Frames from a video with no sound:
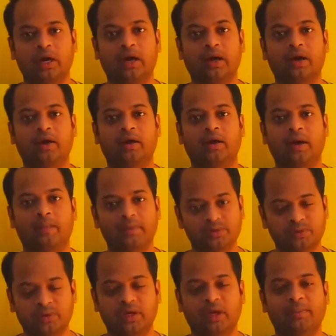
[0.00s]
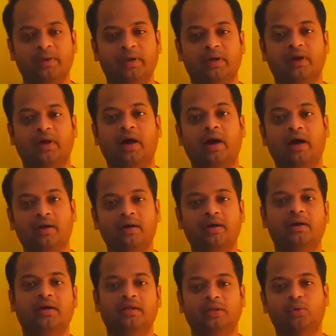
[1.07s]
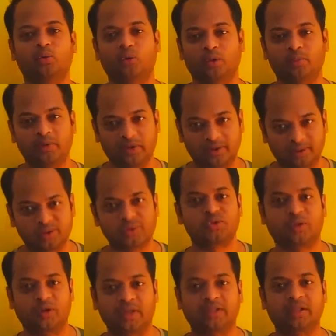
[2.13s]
ஆனால் அப்படி சொல்லாமல் ஆறா நல்லா இருந்தால் உங்கள் உடம்பு நல்லா இருக்குன்னு